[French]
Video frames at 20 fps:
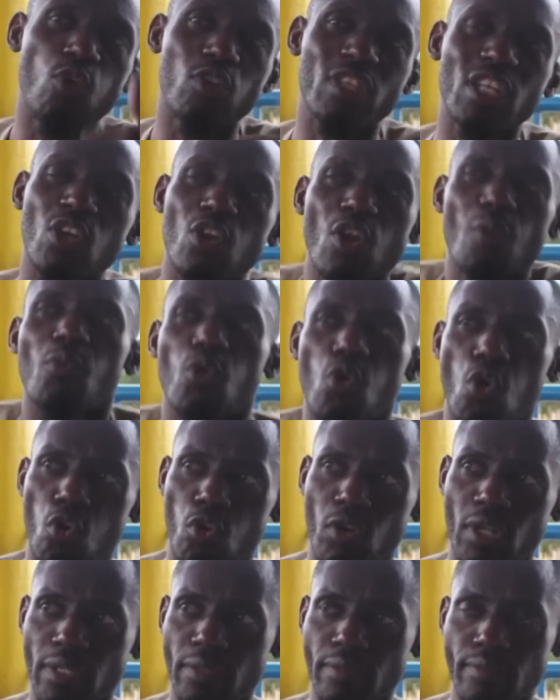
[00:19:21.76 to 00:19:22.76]
côté de l'homme
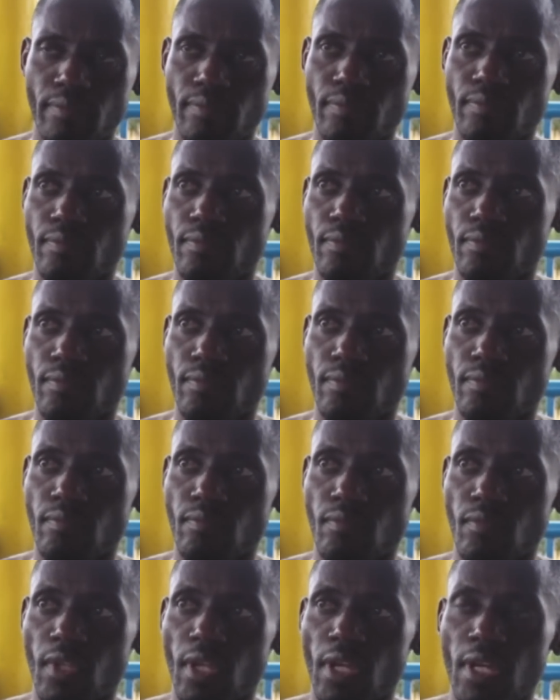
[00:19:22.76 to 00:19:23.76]
congolais.
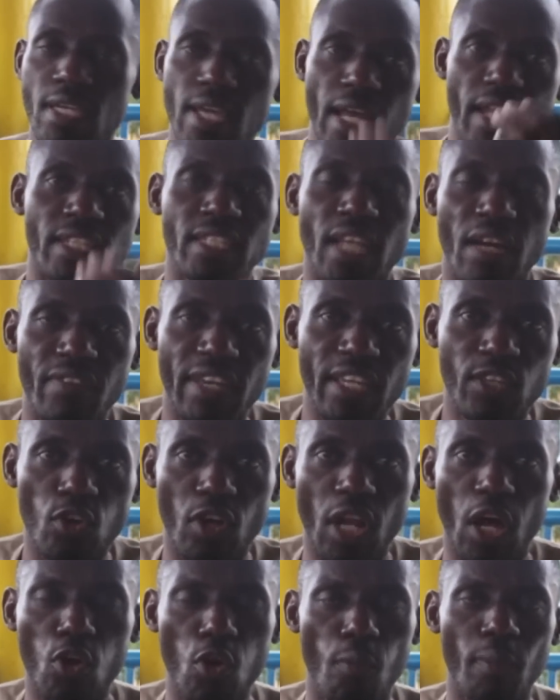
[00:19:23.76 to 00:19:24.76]
Il y a des gens avec qui
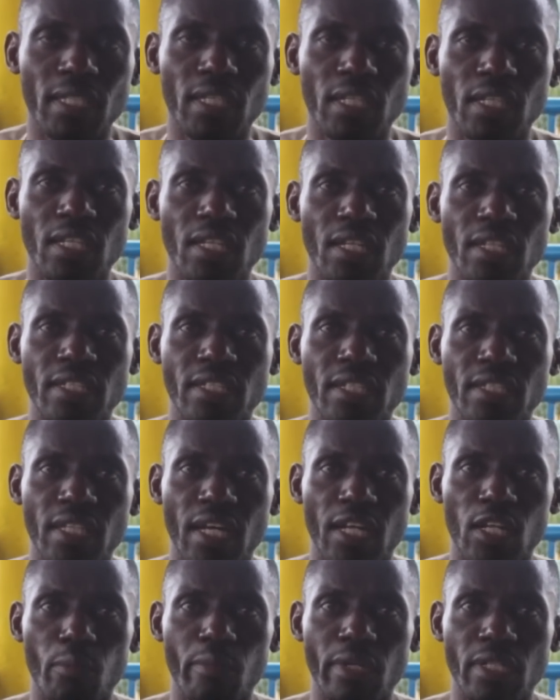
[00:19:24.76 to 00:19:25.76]
on a commencé cette élite ici
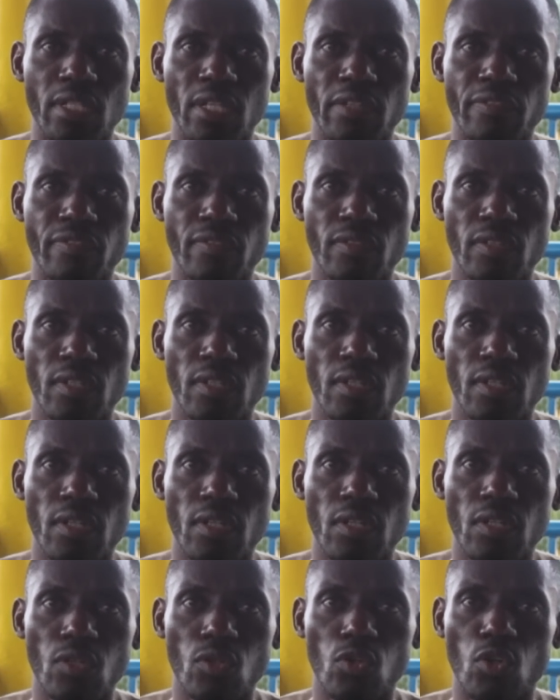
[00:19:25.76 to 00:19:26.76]
en 2019
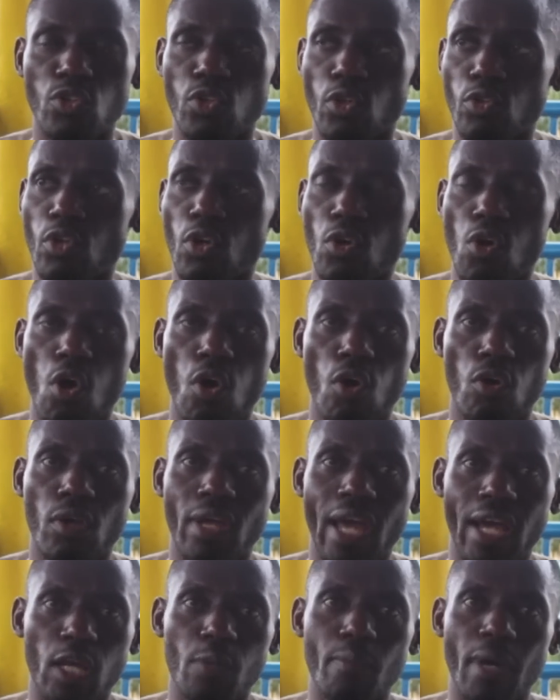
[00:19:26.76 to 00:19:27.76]
qui aujourd'hui ont
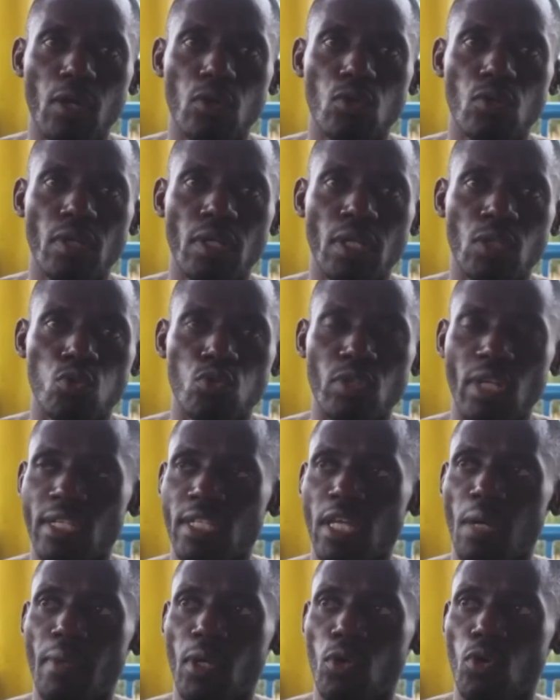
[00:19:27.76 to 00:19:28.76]
carrément retourné
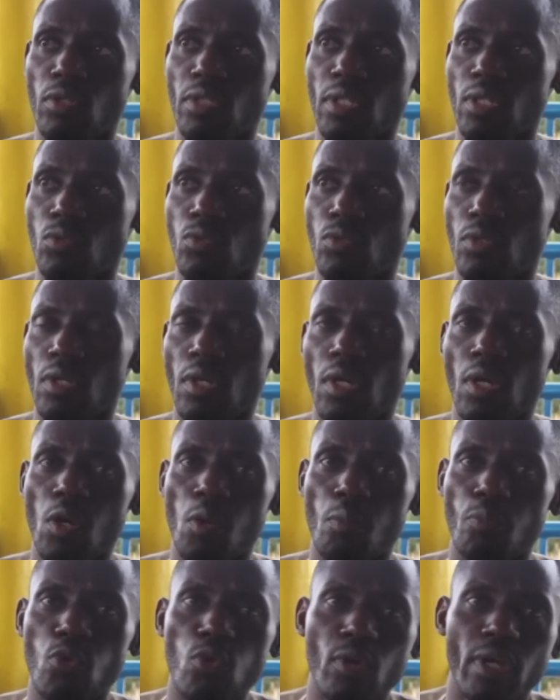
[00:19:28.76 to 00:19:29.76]
les armes contre nous.
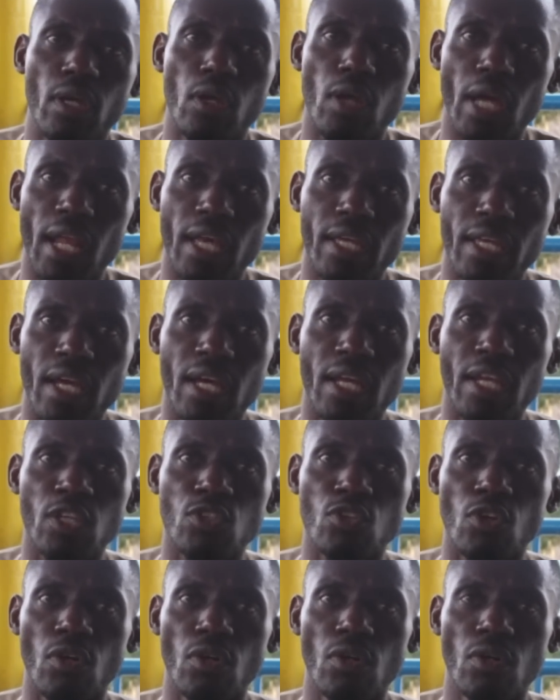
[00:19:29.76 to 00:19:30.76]
Pour quelle,
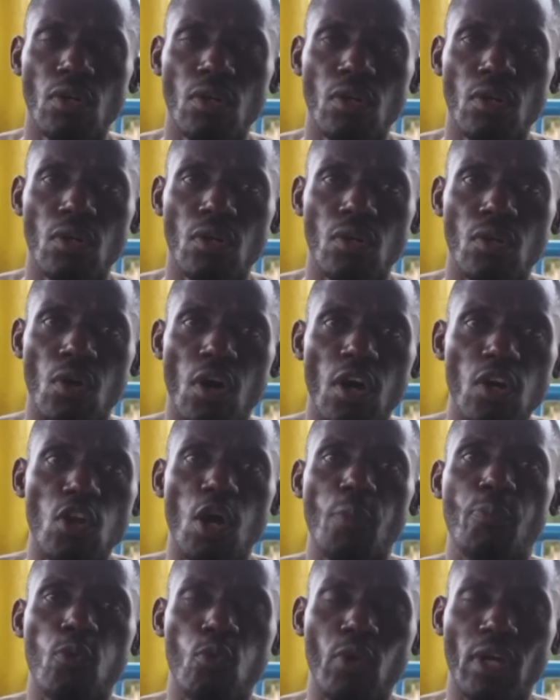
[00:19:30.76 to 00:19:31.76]
raison Oh
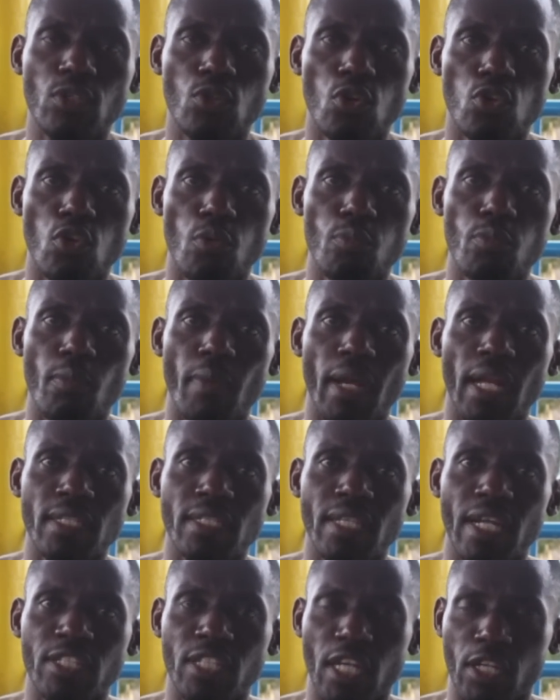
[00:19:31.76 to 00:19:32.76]
non, pourquoi est-ce que vous
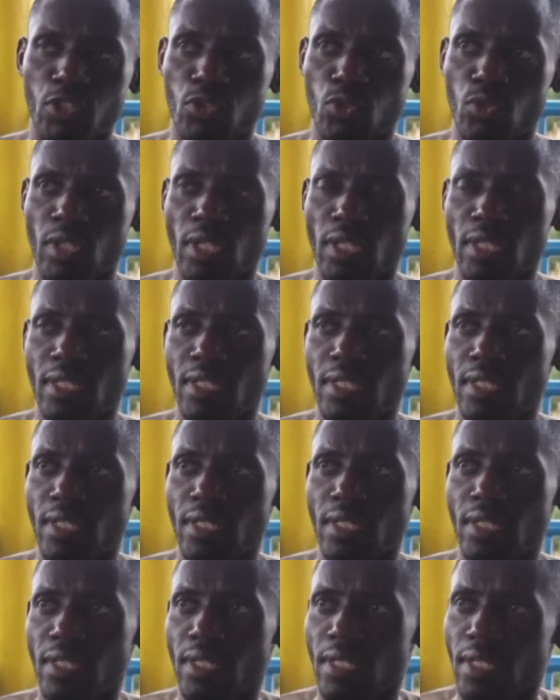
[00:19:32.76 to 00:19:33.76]
là chaque jour
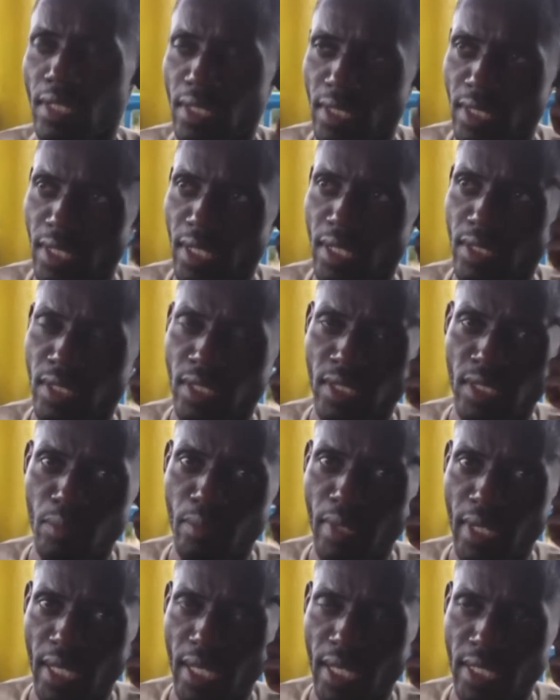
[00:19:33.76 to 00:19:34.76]
Tu dis,
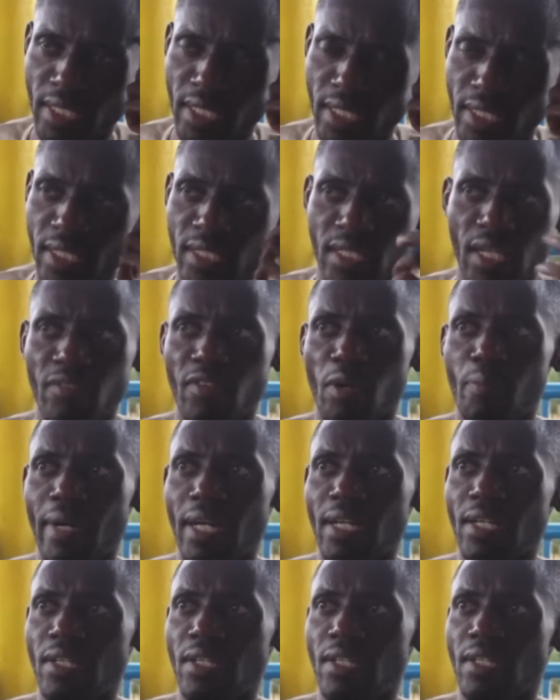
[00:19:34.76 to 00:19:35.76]
mais est-ce qu'ici ça ne va
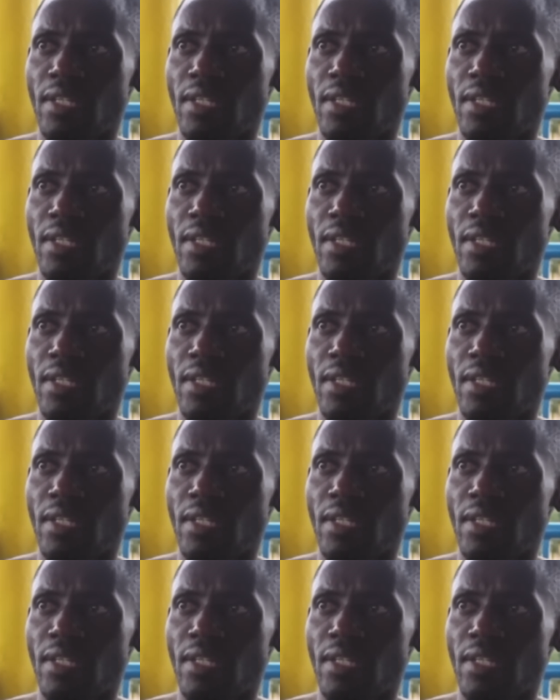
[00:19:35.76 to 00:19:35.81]
pas